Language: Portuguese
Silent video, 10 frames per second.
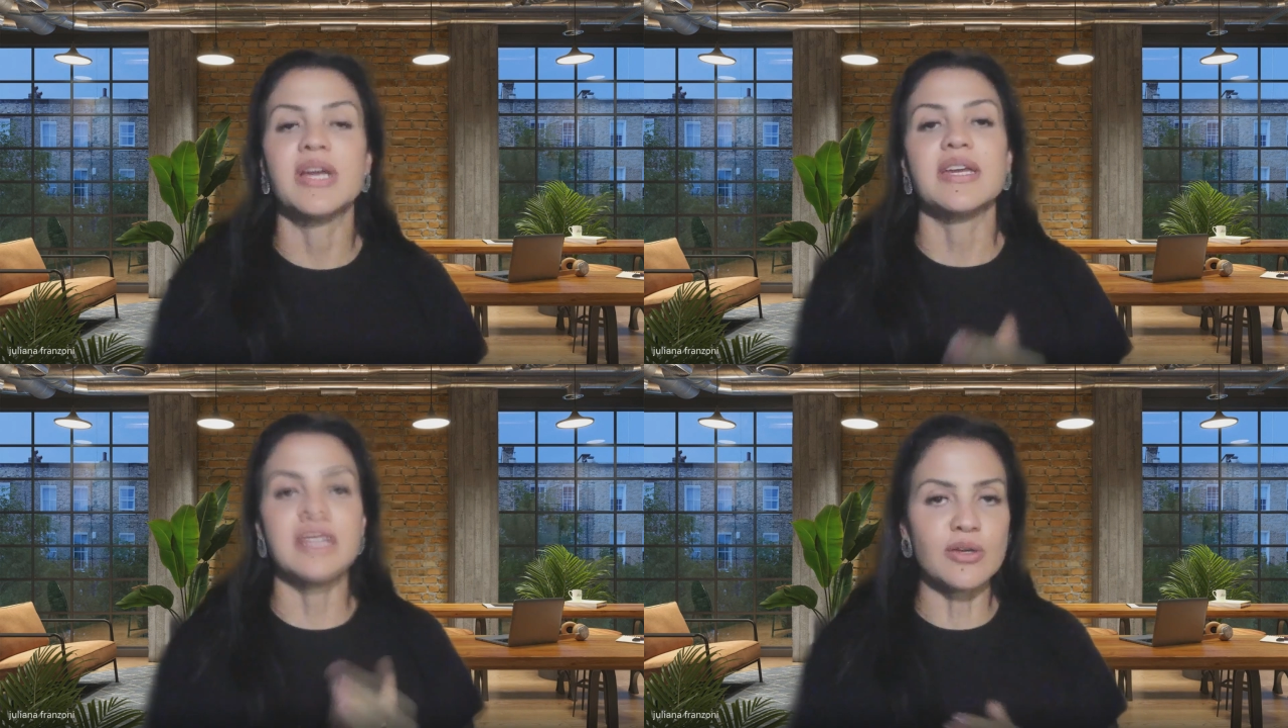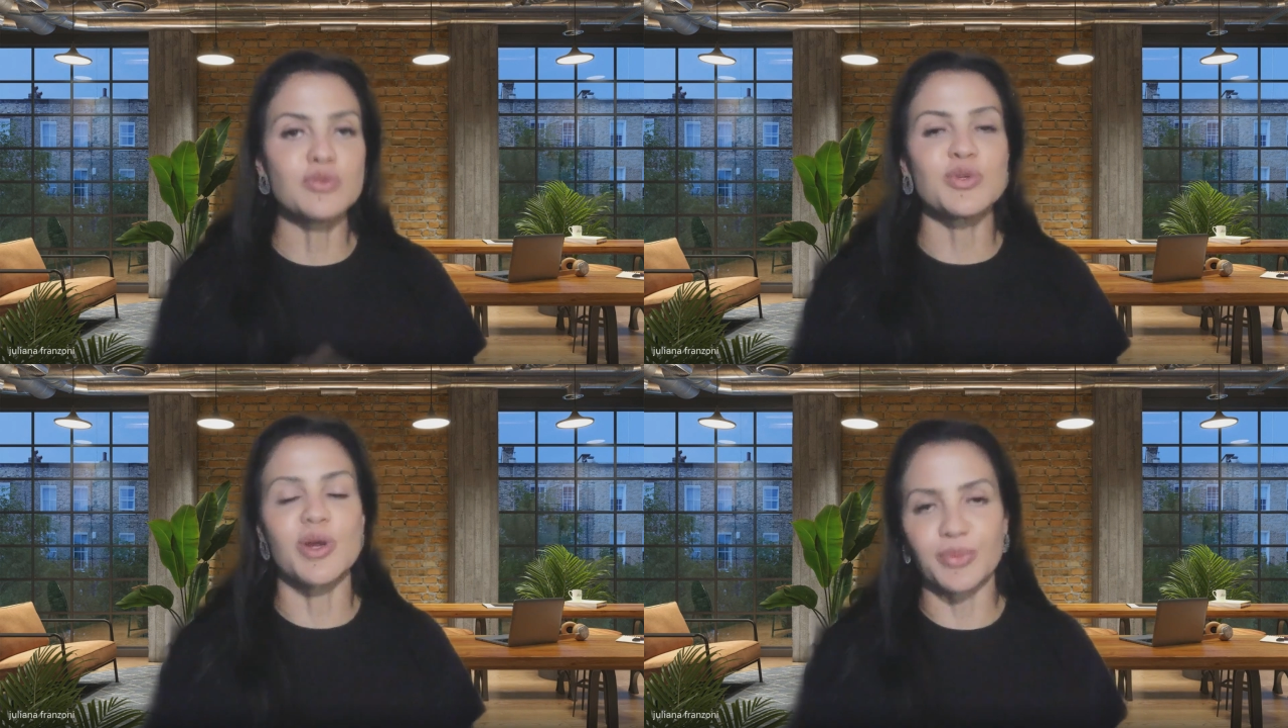E não
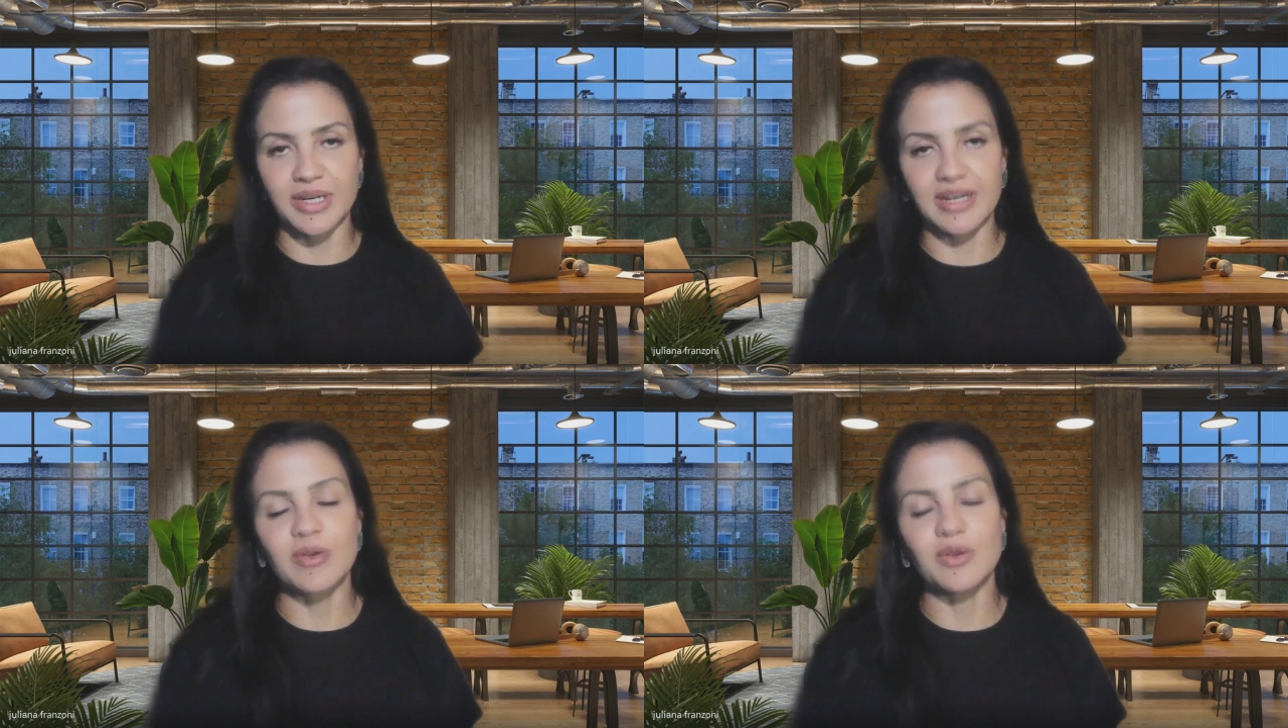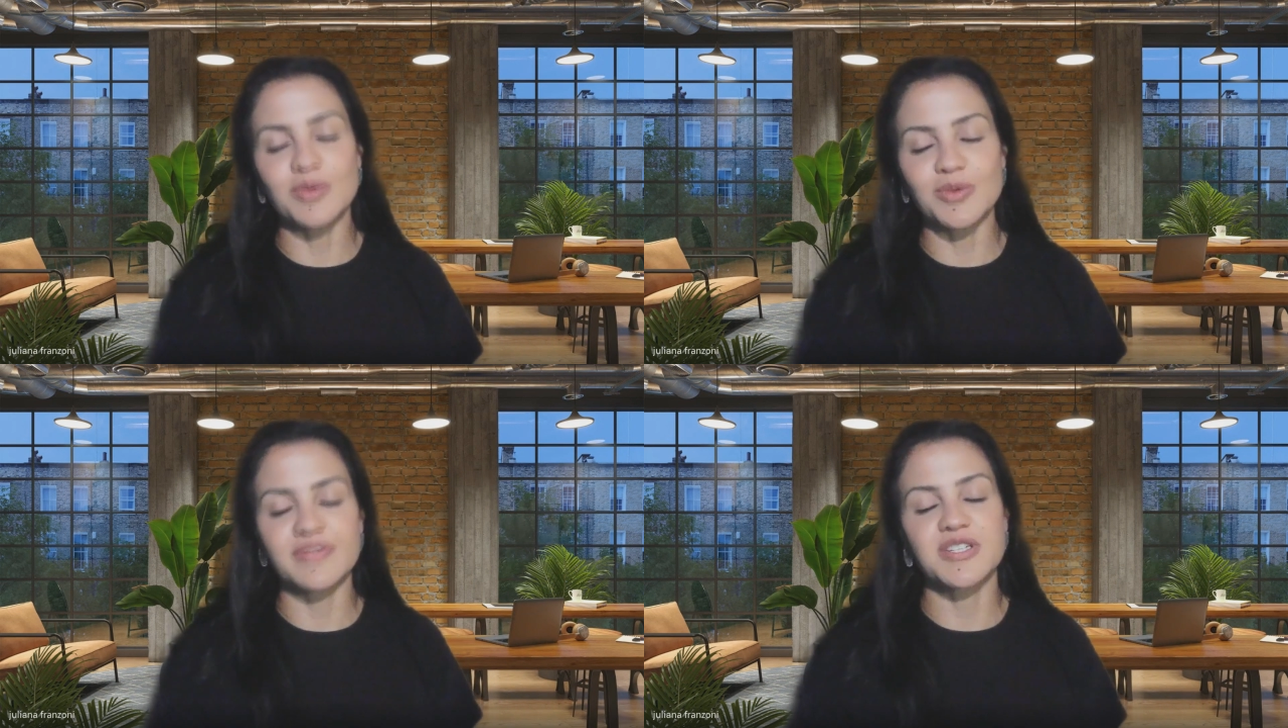só no Enem, como
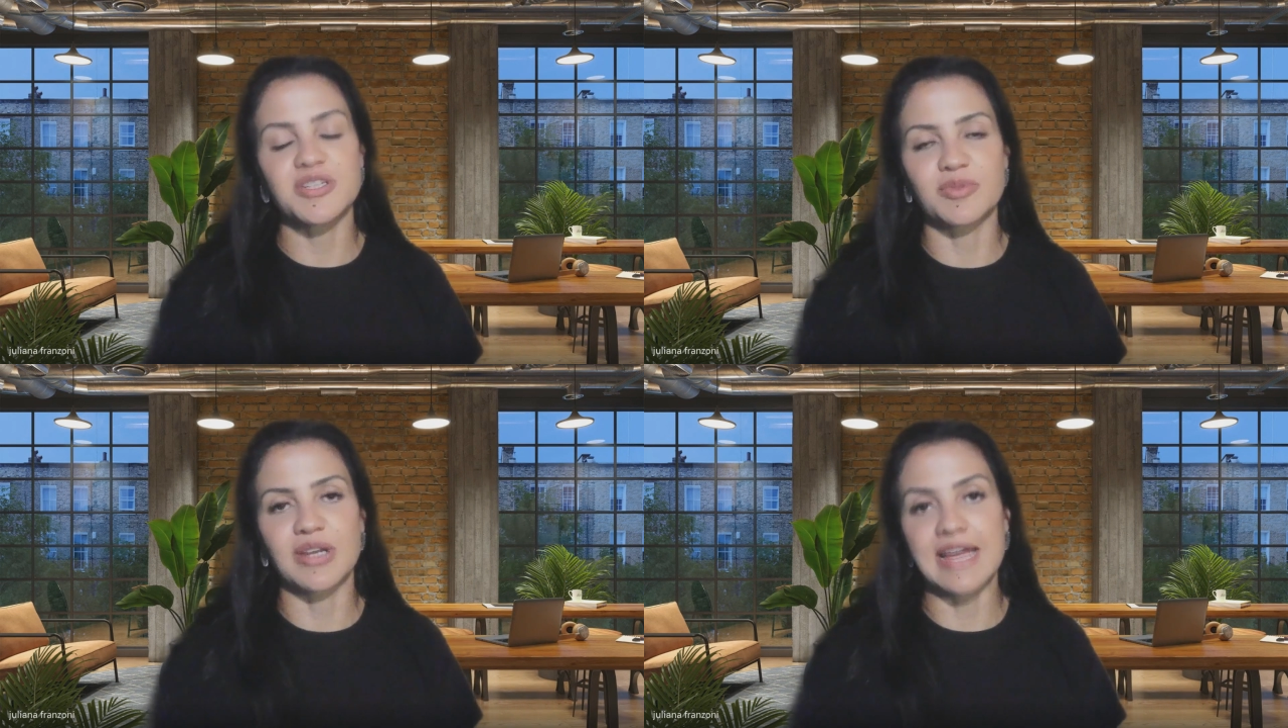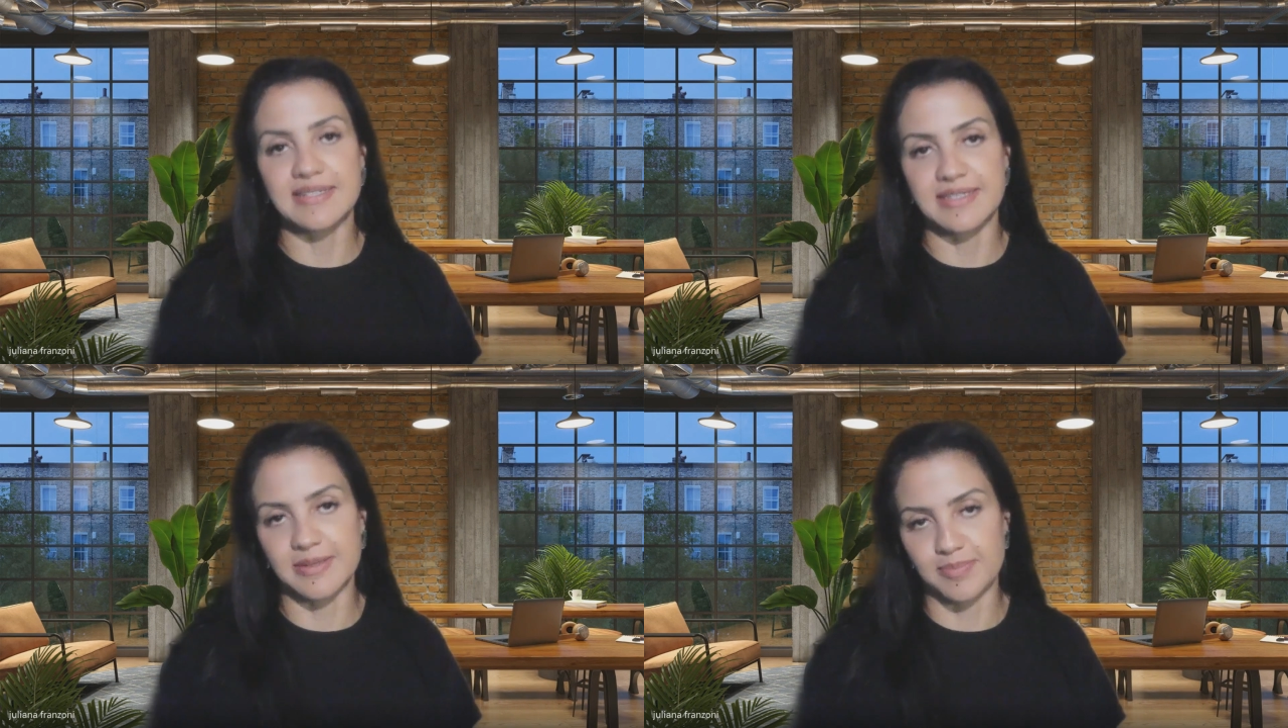nos
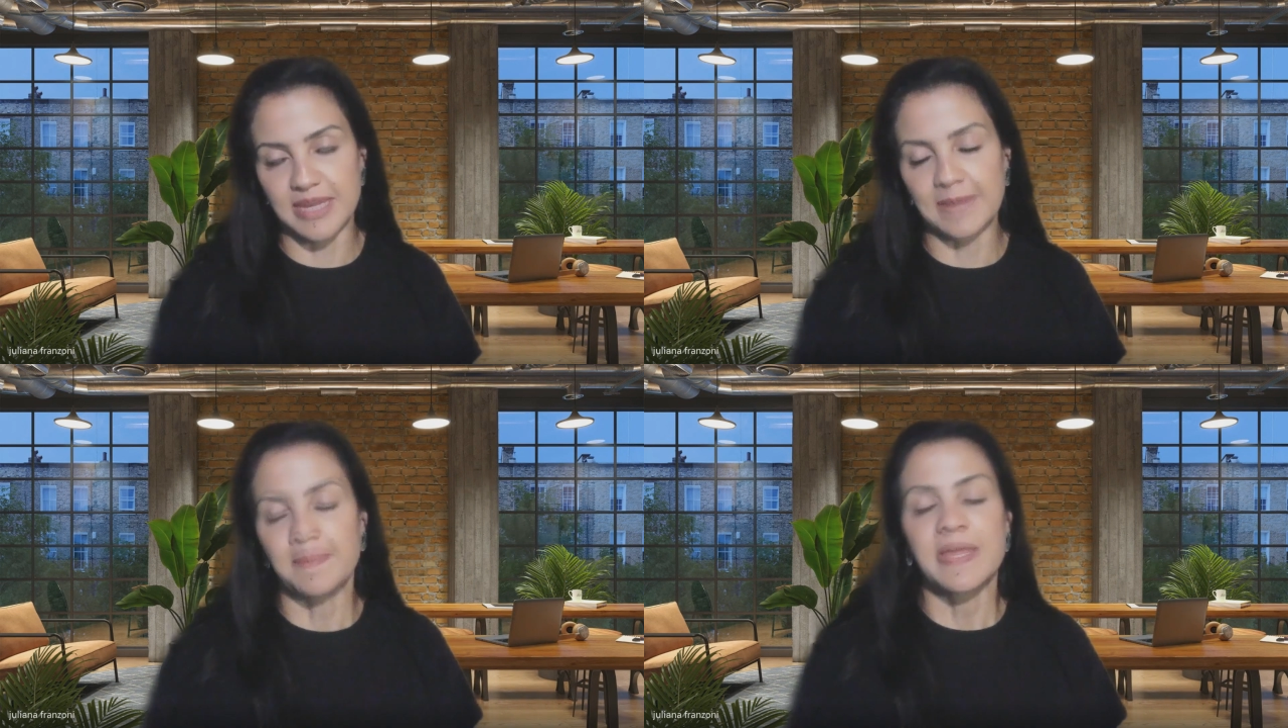vestibulares também.